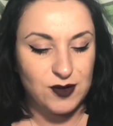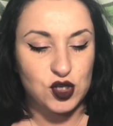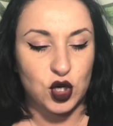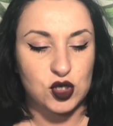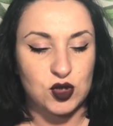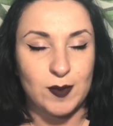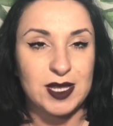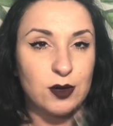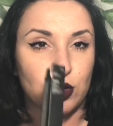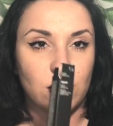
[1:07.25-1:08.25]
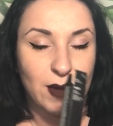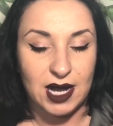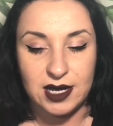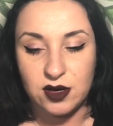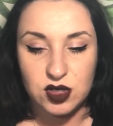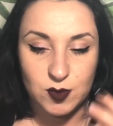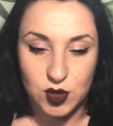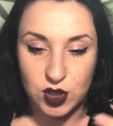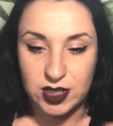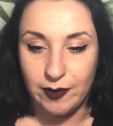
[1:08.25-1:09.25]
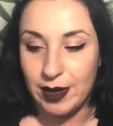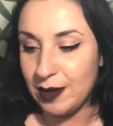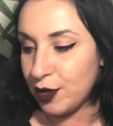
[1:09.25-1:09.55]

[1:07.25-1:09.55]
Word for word: visto che ho solamente quello di MAC, così mi sono detta va bene,